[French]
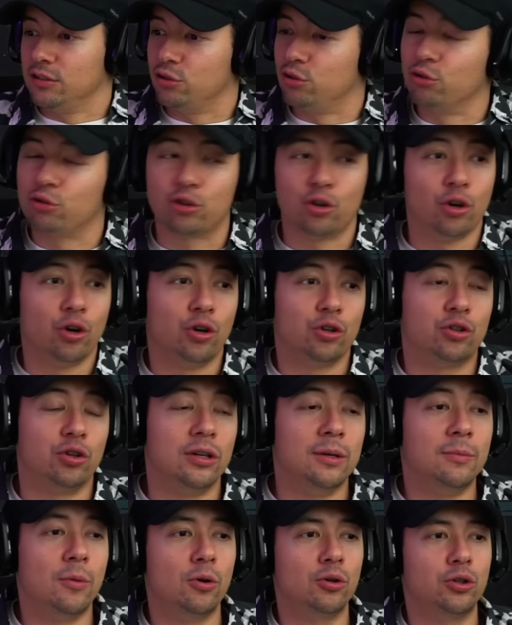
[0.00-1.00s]
Donc, euh,
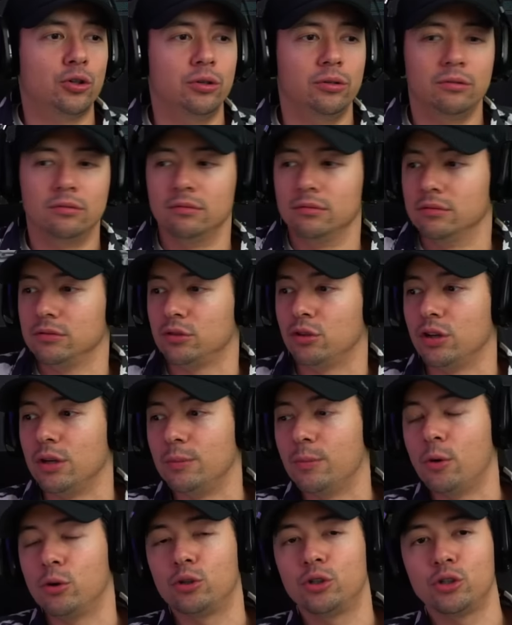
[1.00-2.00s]
tenez-moi au jus.
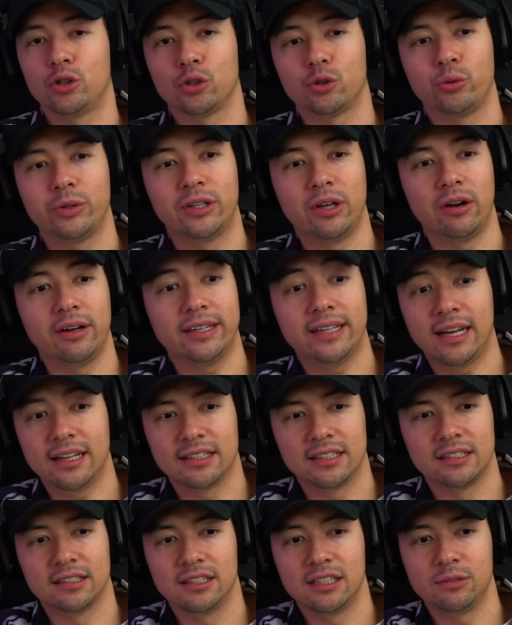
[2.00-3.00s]
Tenez-moi au jus sur Twitter, les gars.
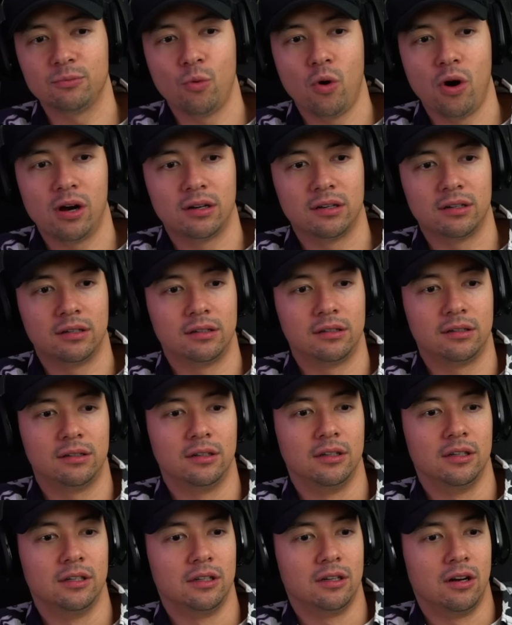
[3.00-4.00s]
Dites-moi
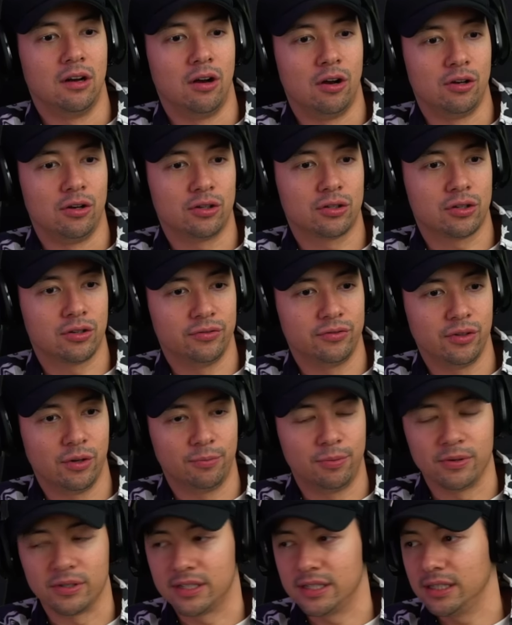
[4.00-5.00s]
euh, ce que vous en
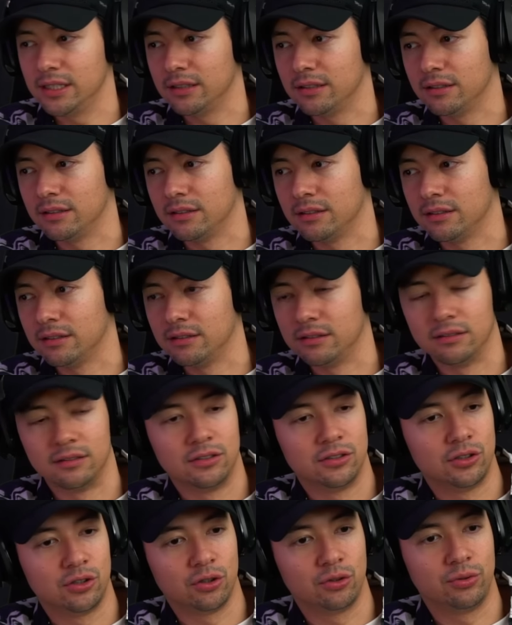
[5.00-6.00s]
pensez
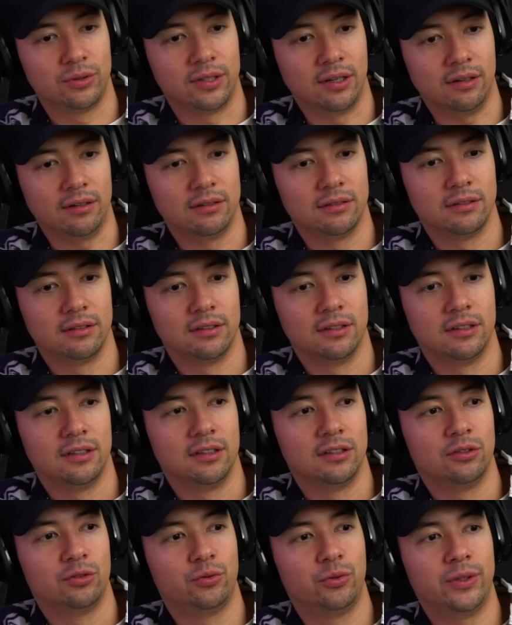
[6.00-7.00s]
sur Twitter.
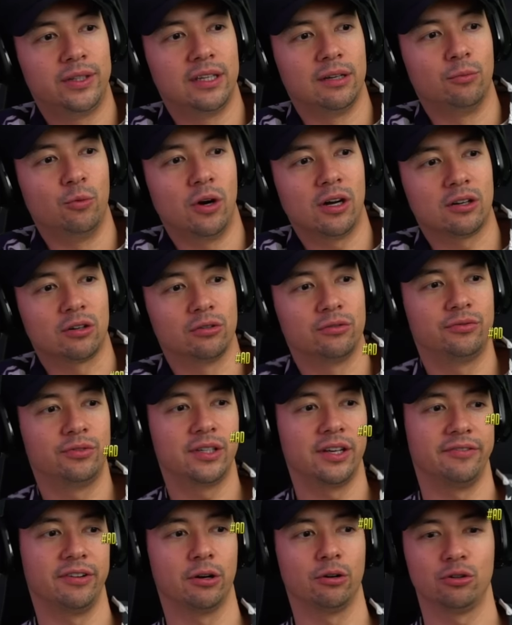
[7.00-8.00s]
Tweetez-moi quand
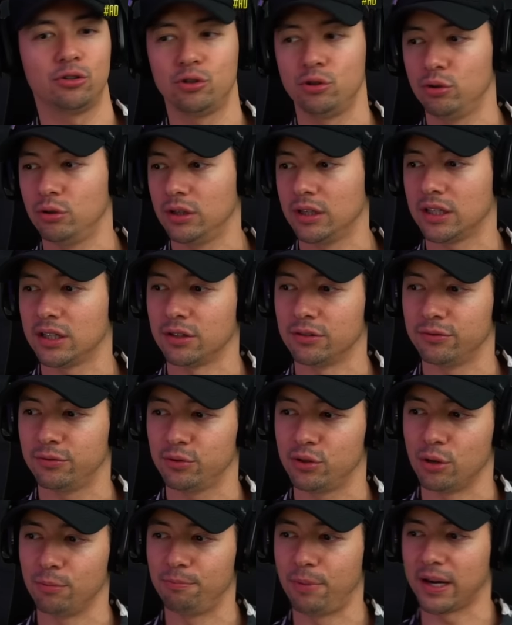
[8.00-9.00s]
vous avez reçu et quand
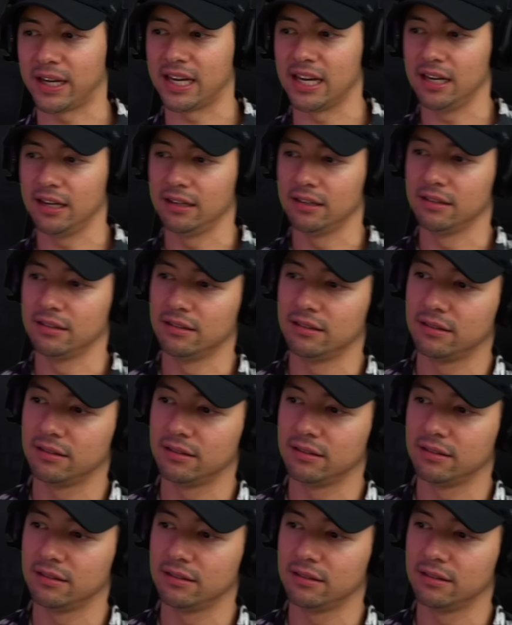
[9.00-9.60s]
vous paquet.